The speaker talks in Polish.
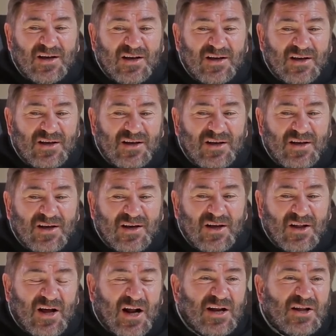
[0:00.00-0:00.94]
Y,
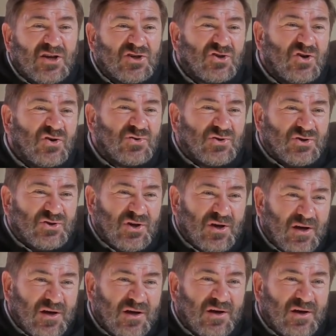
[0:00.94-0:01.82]
ale też goście,